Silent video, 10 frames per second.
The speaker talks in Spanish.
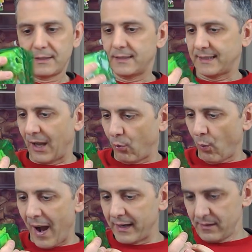Está
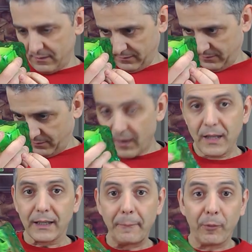guay.
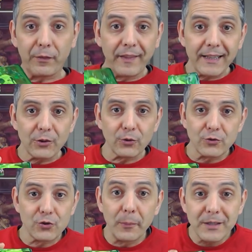Que por cierto,
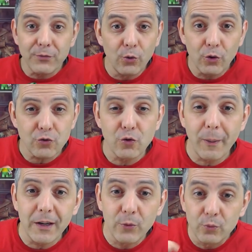yo mis Funcos no
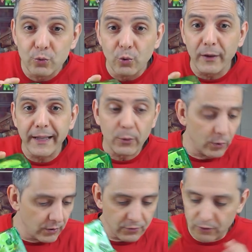valen un duro
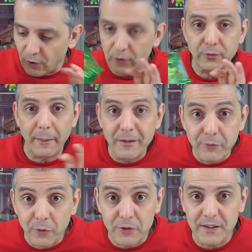ninguno. Son todos, ya veis,
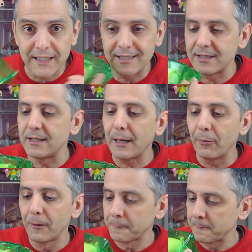Funcos de
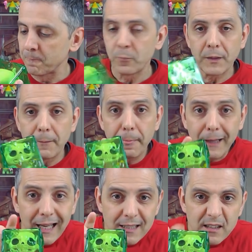Chisinabo.
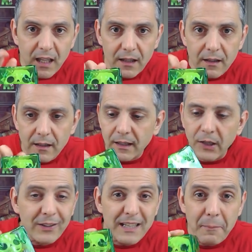Y este
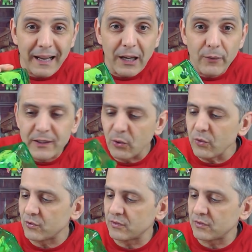creo que es el más caro de todos.